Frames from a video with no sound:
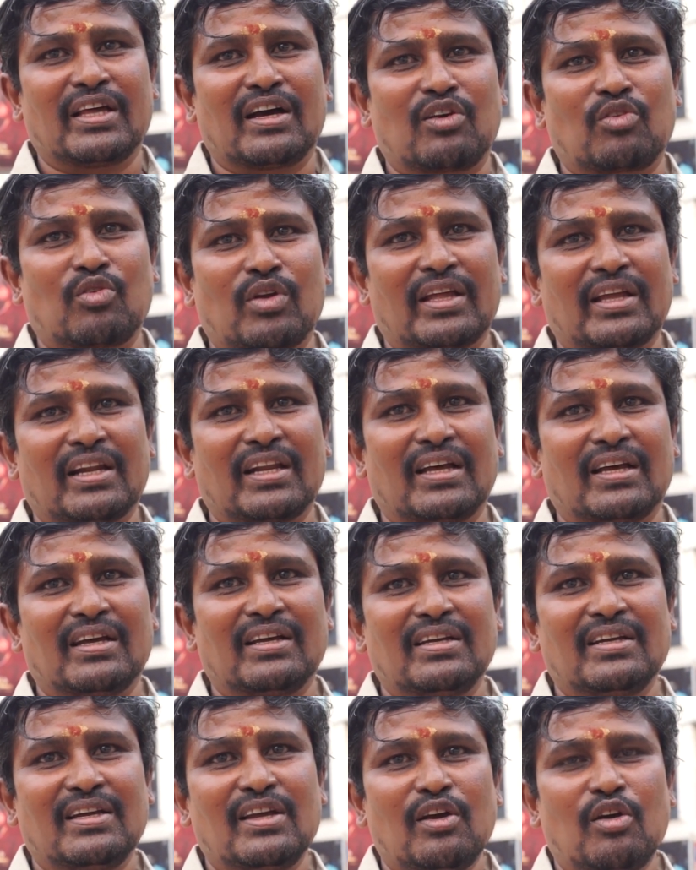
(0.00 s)
இதாகக்கூடாதுல்ல
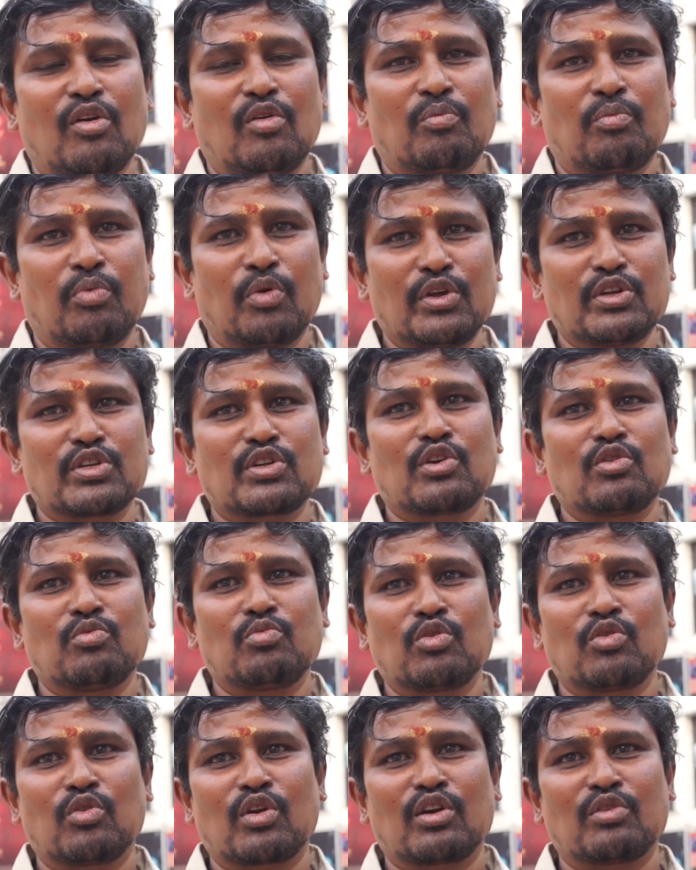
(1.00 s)
ப்ரொடியூசரும்
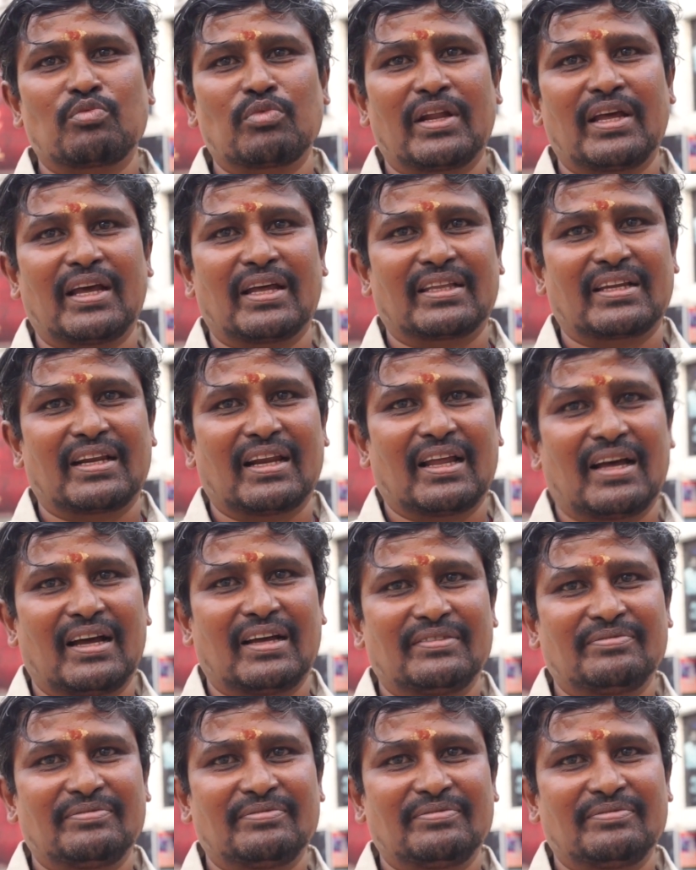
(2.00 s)
முன்வரணும் இல்லையா அதுக்கெல்லாம்